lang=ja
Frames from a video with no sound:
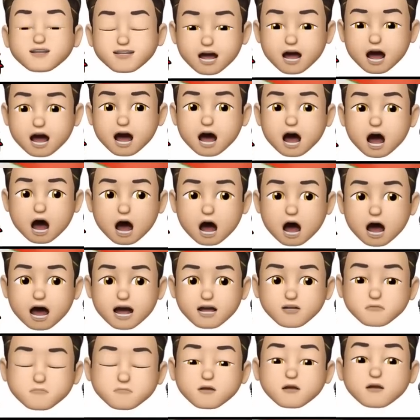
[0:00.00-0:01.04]
ね。は
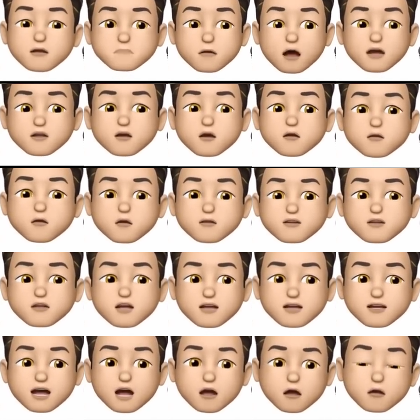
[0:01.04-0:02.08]
い。まあよんコース
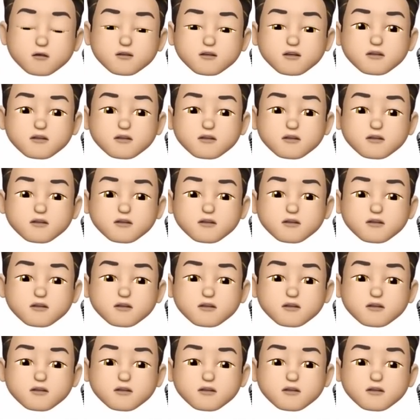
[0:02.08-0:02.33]
だったら星